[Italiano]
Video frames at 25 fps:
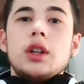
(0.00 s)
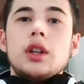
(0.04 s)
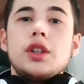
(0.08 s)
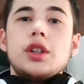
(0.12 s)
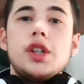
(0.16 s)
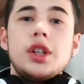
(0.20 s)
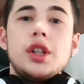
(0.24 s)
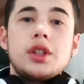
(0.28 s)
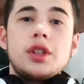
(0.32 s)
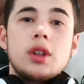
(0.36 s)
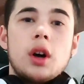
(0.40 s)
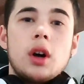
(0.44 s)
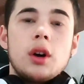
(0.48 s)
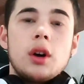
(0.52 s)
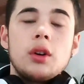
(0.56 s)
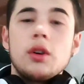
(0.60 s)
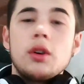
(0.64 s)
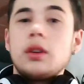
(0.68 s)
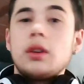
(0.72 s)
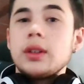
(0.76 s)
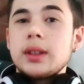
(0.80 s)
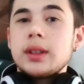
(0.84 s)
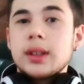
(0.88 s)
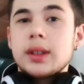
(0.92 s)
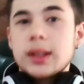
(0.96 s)
Ci
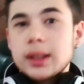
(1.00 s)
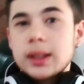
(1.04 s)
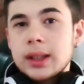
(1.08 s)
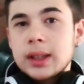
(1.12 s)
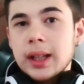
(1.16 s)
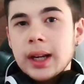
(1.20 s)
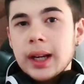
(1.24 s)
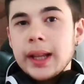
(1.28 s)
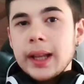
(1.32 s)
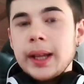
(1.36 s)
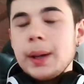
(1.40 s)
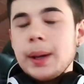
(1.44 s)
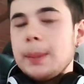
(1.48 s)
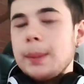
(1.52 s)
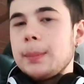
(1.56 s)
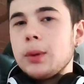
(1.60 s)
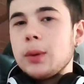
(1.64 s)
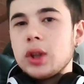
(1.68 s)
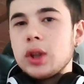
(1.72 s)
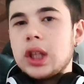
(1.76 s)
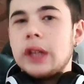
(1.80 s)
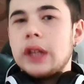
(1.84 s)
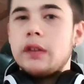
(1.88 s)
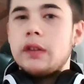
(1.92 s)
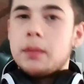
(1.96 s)
sono tre
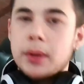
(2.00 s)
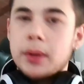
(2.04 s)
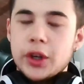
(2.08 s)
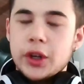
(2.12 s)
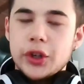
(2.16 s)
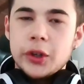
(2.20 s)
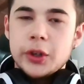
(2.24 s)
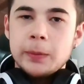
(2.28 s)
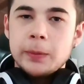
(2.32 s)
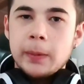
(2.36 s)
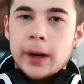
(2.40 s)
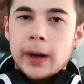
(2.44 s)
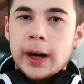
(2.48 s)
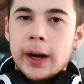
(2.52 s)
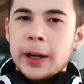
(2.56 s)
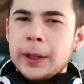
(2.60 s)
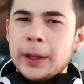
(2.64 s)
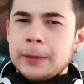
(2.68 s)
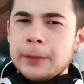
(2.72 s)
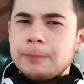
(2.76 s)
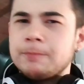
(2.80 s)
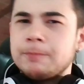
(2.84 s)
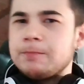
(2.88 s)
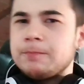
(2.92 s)
motivi principali.